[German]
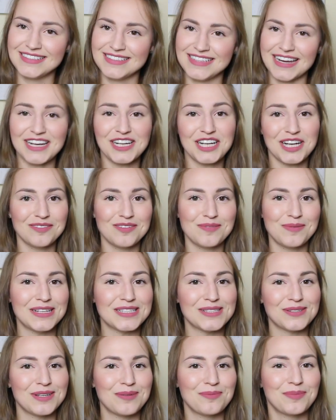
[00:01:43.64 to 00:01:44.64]
Dann kommen wir
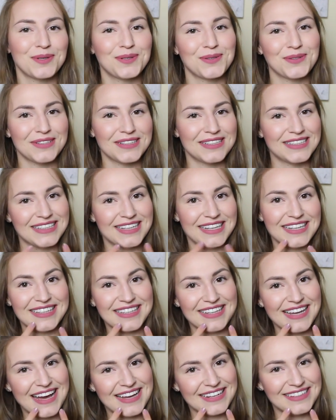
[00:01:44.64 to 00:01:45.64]
mal zu den Produkten, die
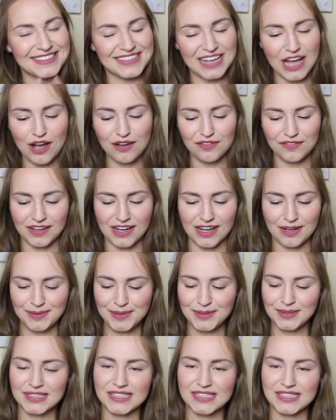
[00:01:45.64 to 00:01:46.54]
ich gerade drauf habe.